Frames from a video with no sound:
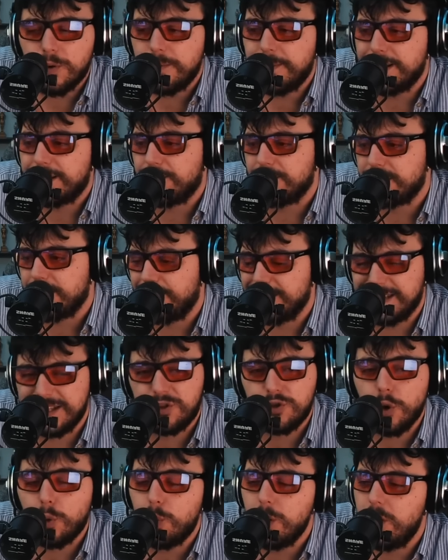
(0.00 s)
come Matteo Sava, se
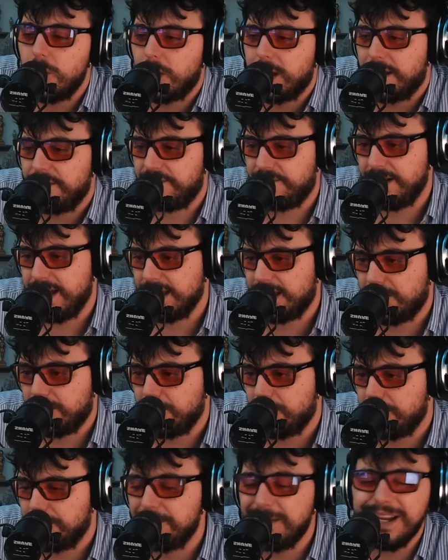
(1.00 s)
so quello che ha
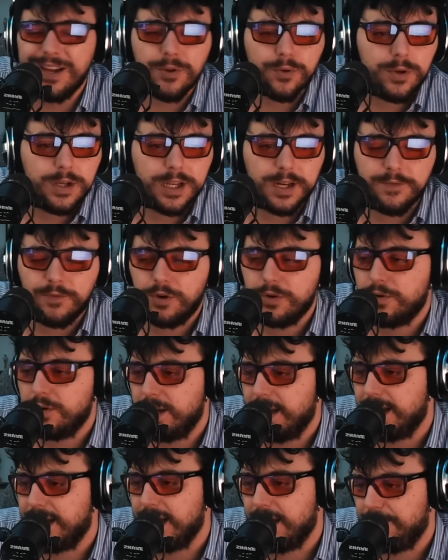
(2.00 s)
fatto, ma io non gli rivolgo
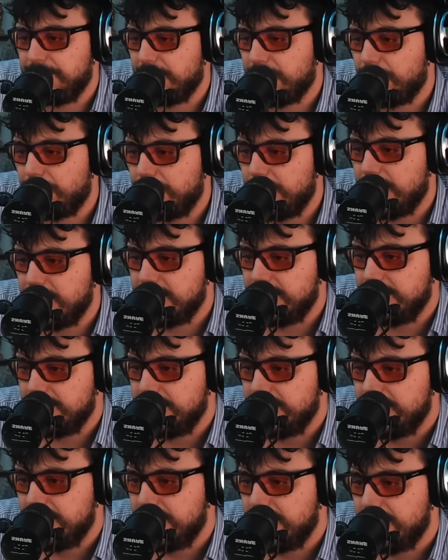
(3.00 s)
neanche la parola.
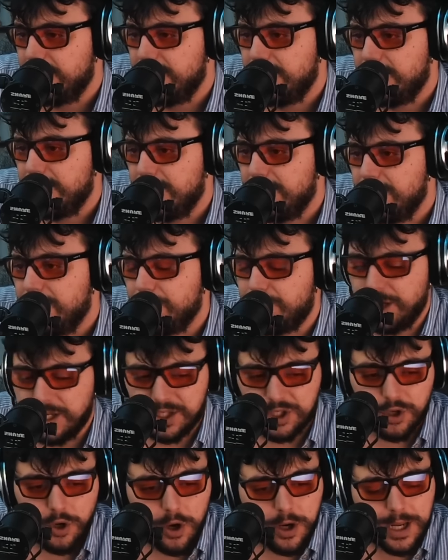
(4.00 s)
Cioè
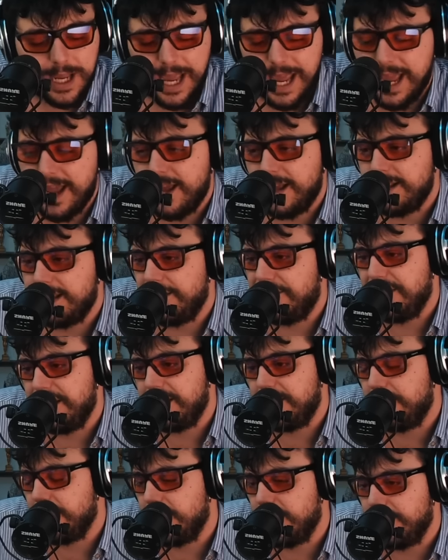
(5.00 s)
so che
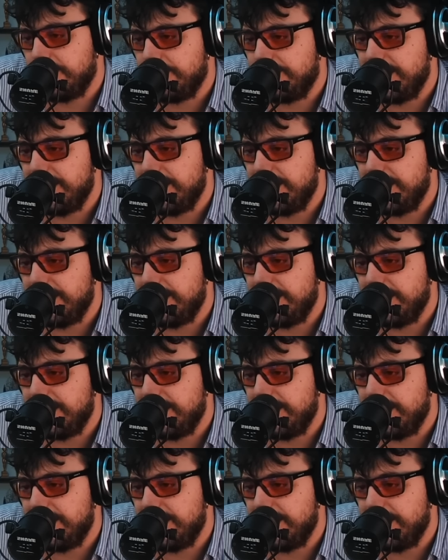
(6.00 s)
deve, eh,